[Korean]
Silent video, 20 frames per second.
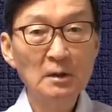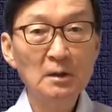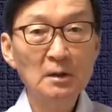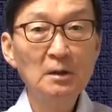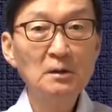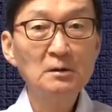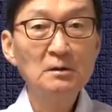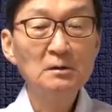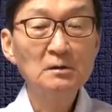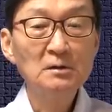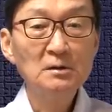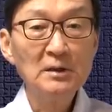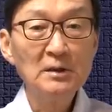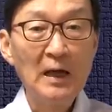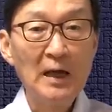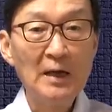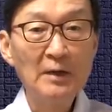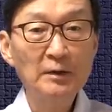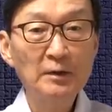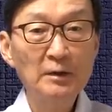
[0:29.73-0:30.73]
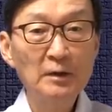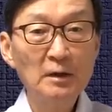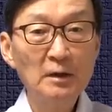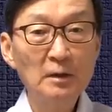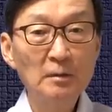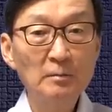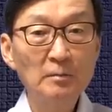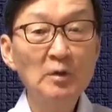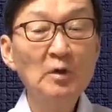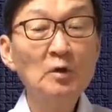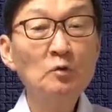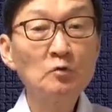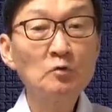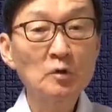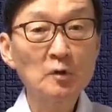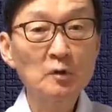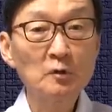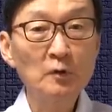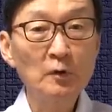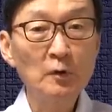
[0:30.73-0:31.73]
1등은 당연히
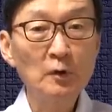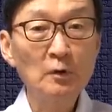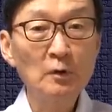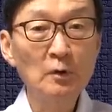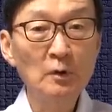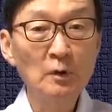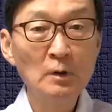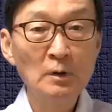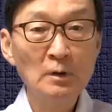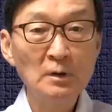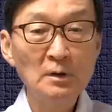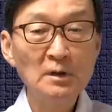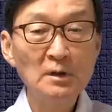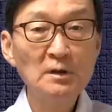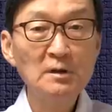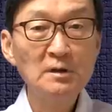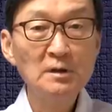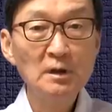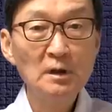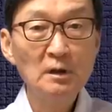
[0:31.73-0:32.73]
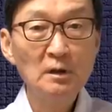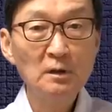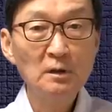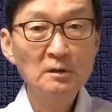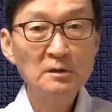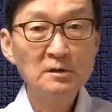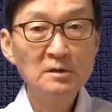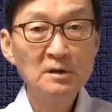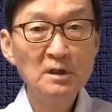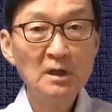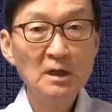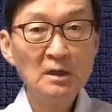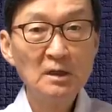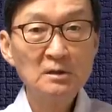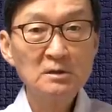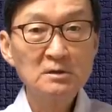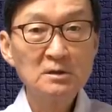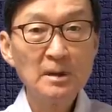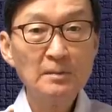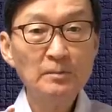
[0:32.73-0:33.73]
미국이고요. 2등이 러시아,
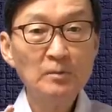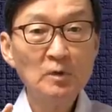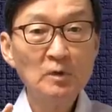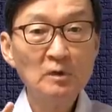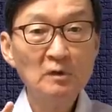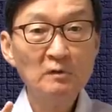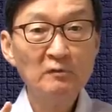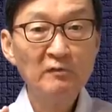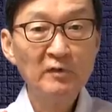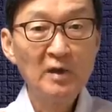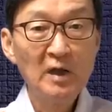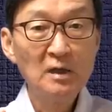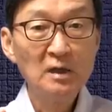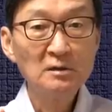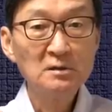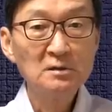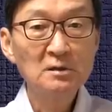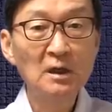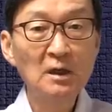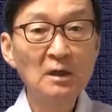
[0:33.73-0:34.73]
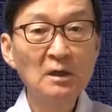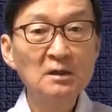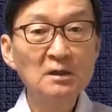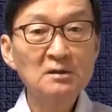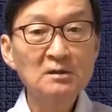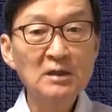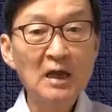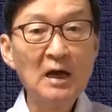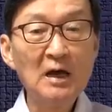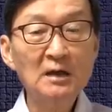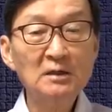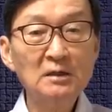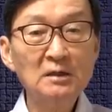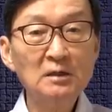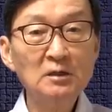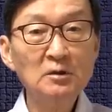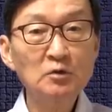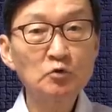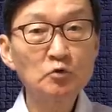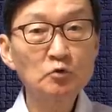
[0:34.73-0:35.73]
3등이 프랑스,
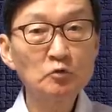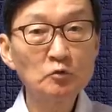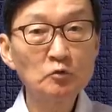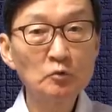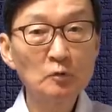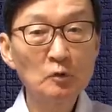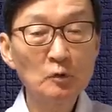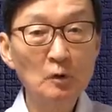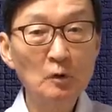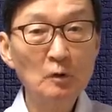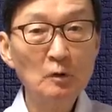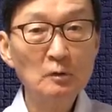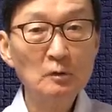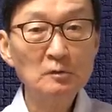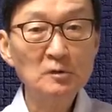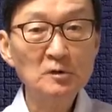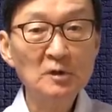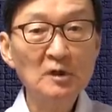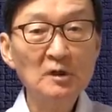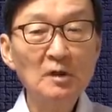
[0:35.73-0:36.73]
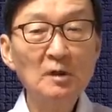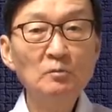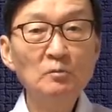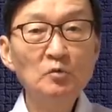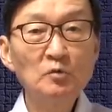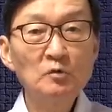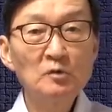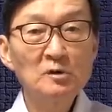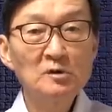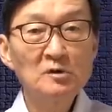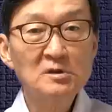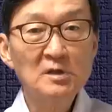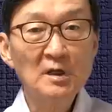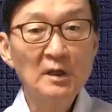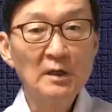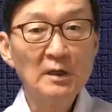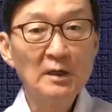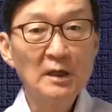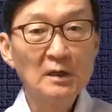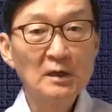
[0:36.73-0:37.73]
4등이 중국으로 세계 무기
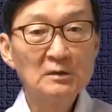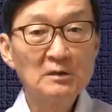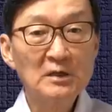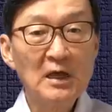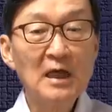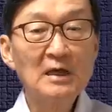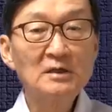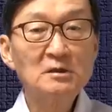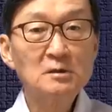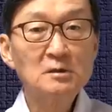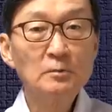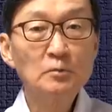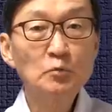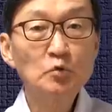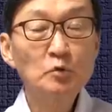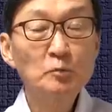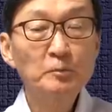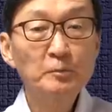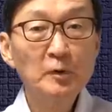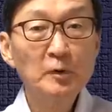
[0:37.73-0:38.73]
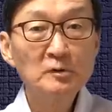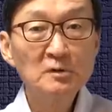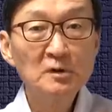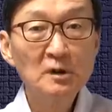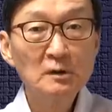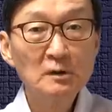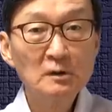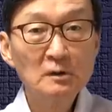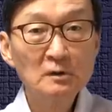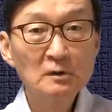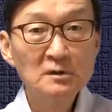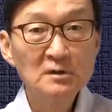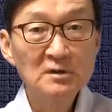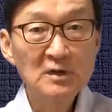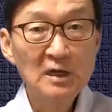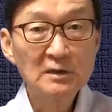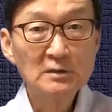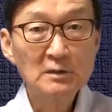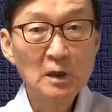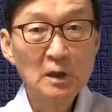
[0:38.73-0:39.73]
시장의 약 4.6%를
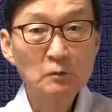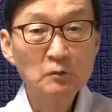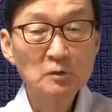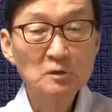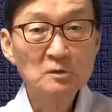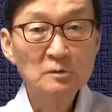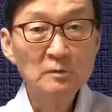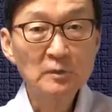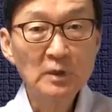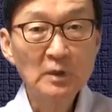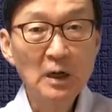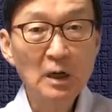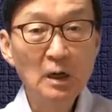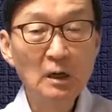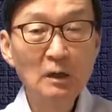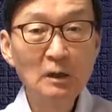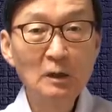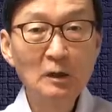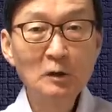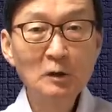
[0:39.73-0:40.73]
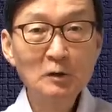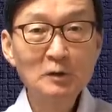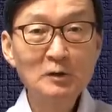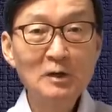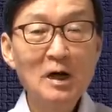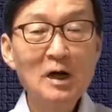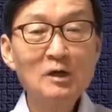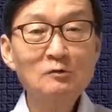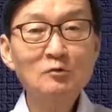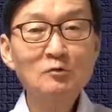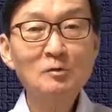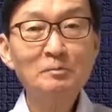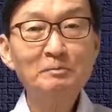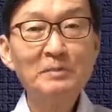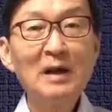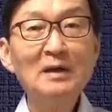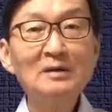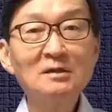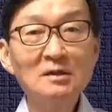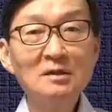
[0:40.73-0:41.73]
차지하고 있습니다. 근데 한국은
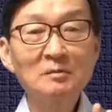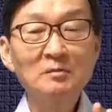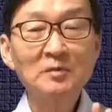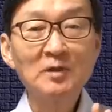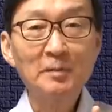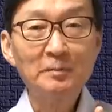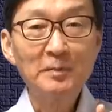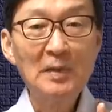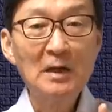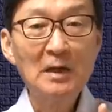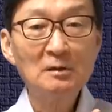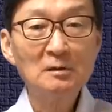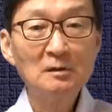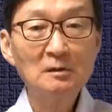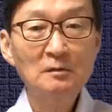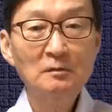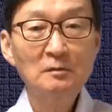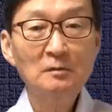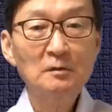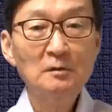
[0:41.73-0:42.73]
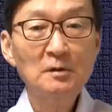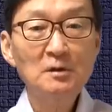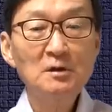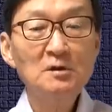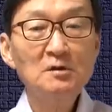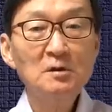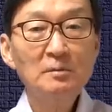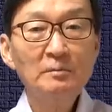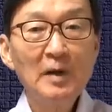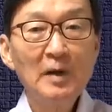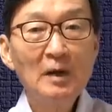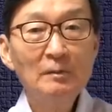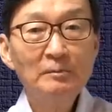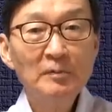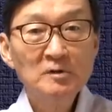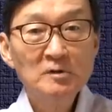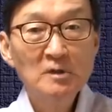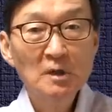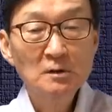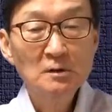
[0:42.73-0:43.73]
8등입니다. 8등으로
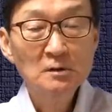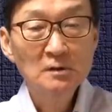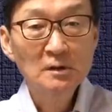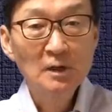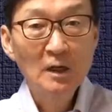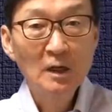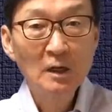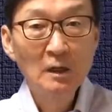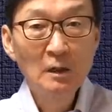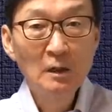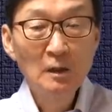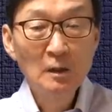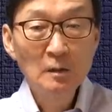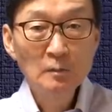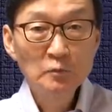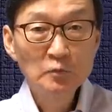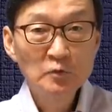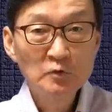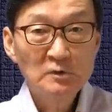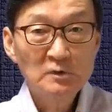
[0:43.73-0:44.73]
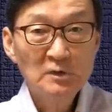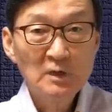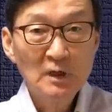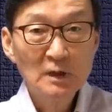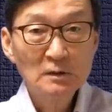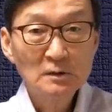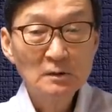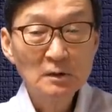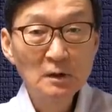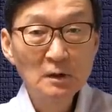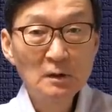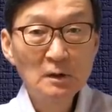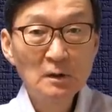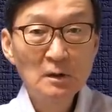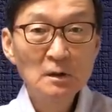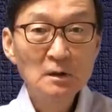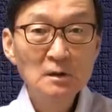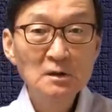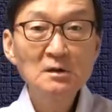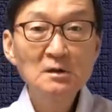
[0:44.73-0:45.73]
2.8%인데 문제는
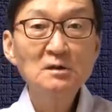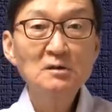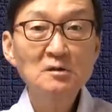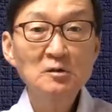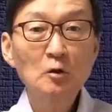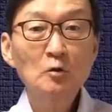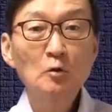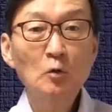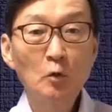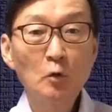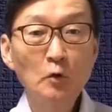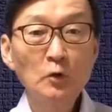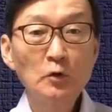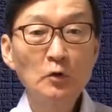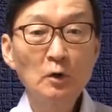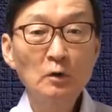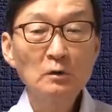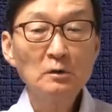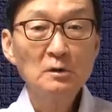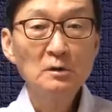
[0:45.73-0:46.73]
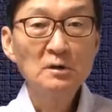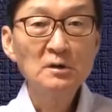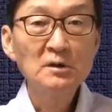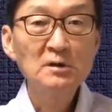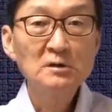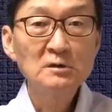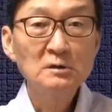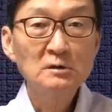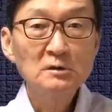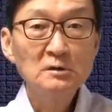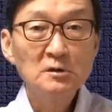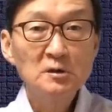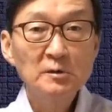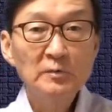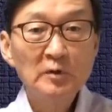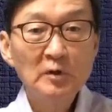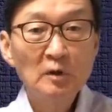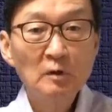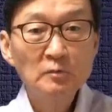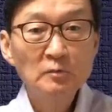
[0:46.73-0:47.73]
그 전 5년
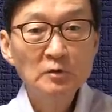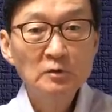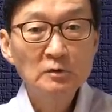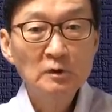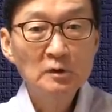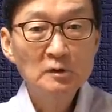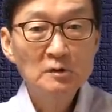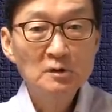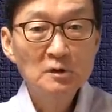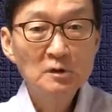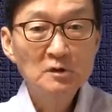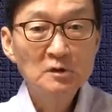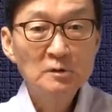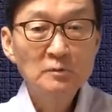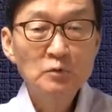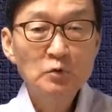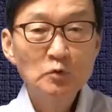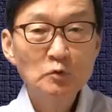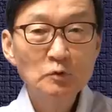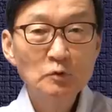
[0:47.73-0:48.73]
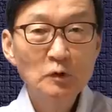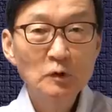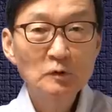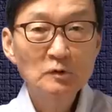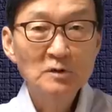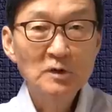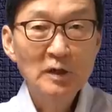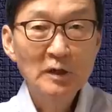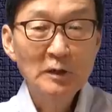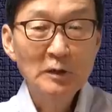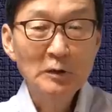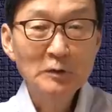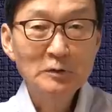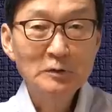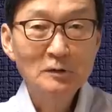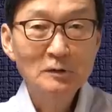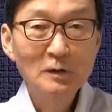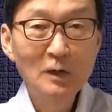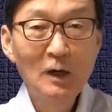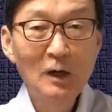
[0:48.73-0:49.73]
2012년부터 2016년
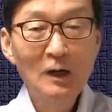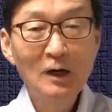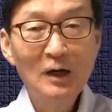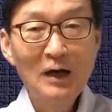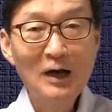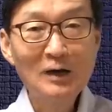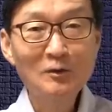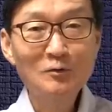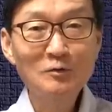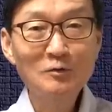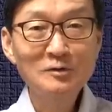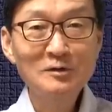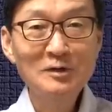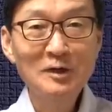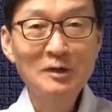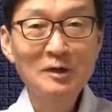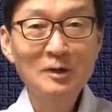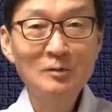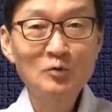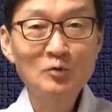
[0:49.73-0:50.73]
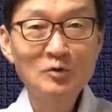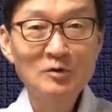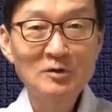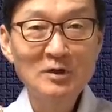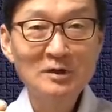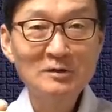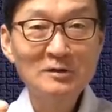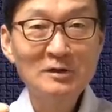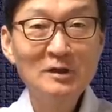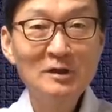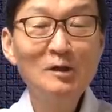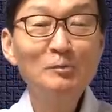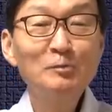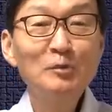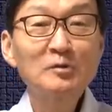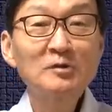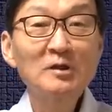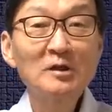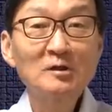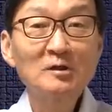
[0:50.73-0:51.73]
사이에서는 한국은 세계 무기 시장에서
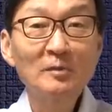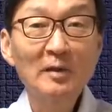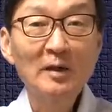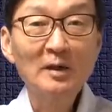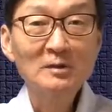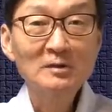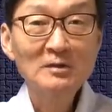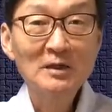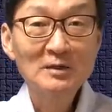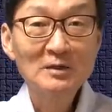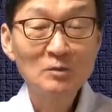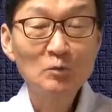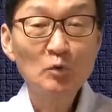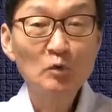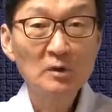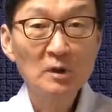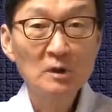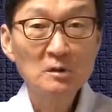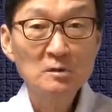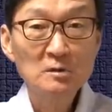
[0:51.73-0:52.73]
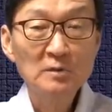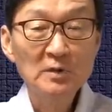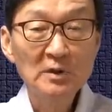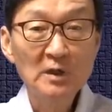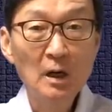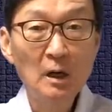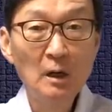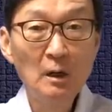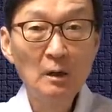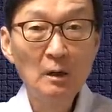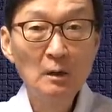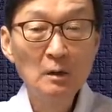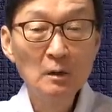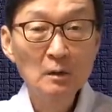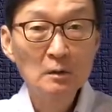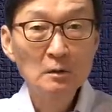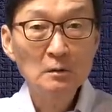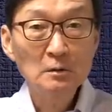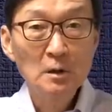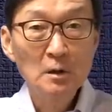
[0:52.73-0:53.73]
1%밖에 차지 못했습니다.
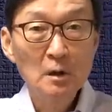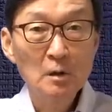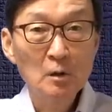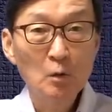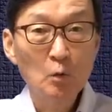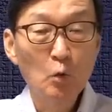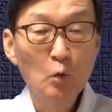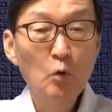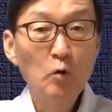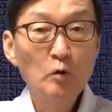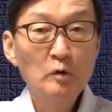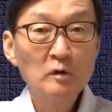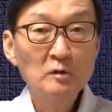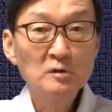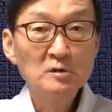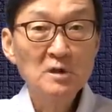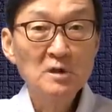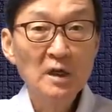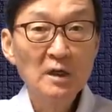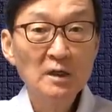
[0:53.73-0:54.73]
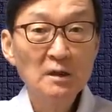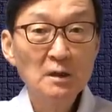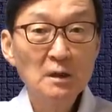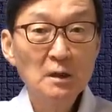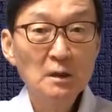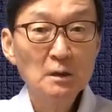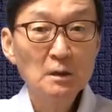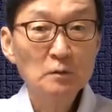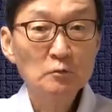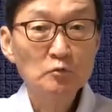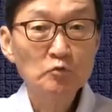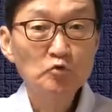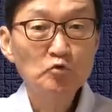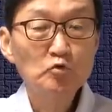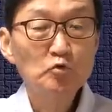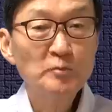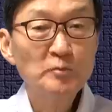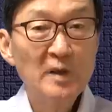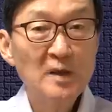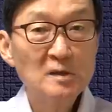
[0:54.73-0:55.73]
그런데 5년 사이에
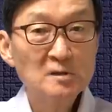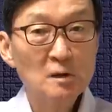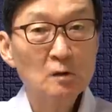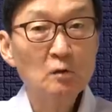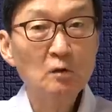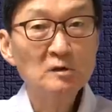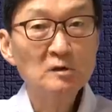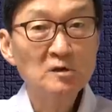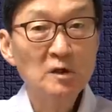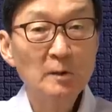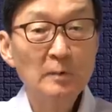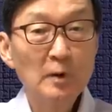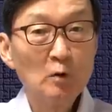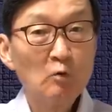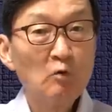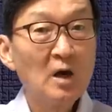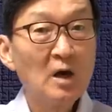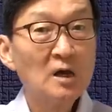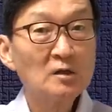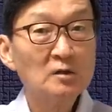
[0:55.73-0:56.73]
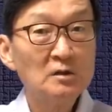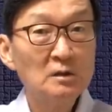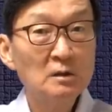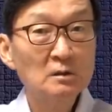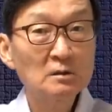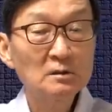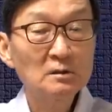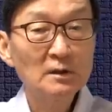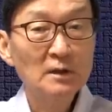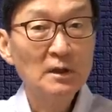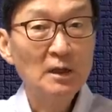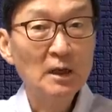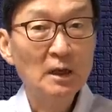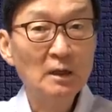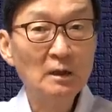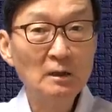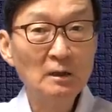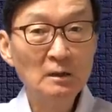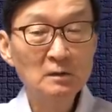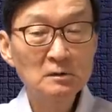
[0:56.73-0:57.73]
두 배 이상 거의 세 배로 확 뛰었는데
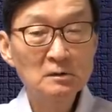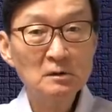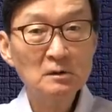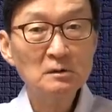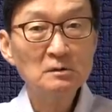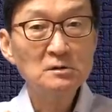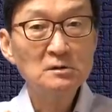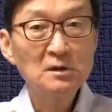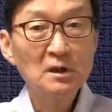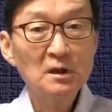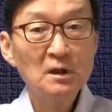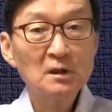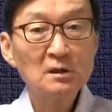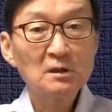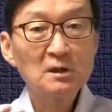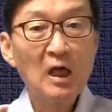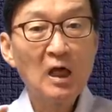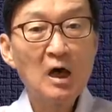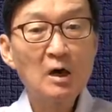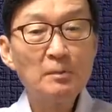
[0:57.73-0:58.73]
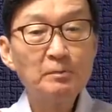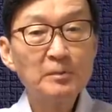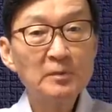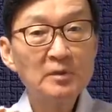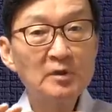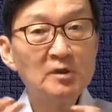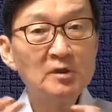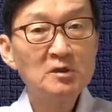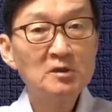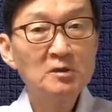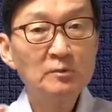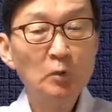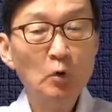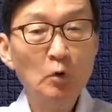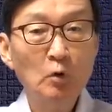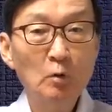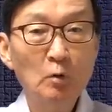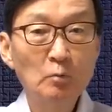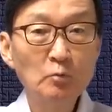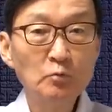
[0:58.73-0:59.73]
전 세계 탑
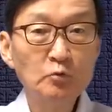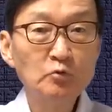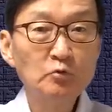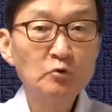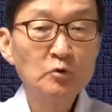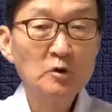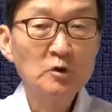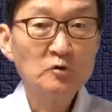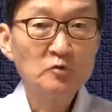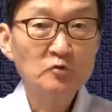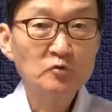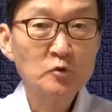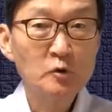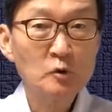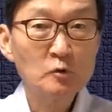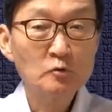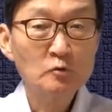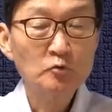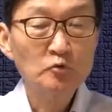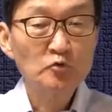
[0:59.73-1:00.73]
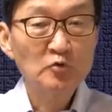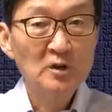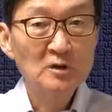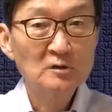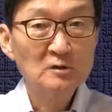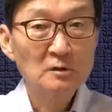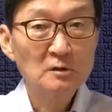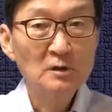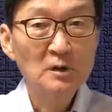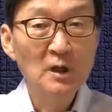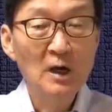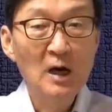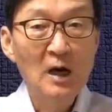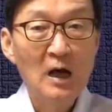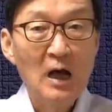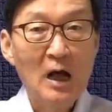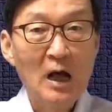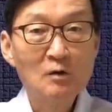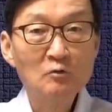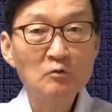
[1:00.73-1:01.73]
25 무기 수출 중에서는
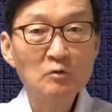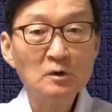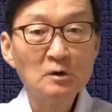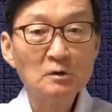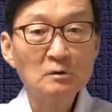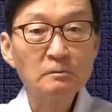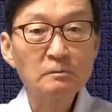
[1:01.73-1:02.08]
한국이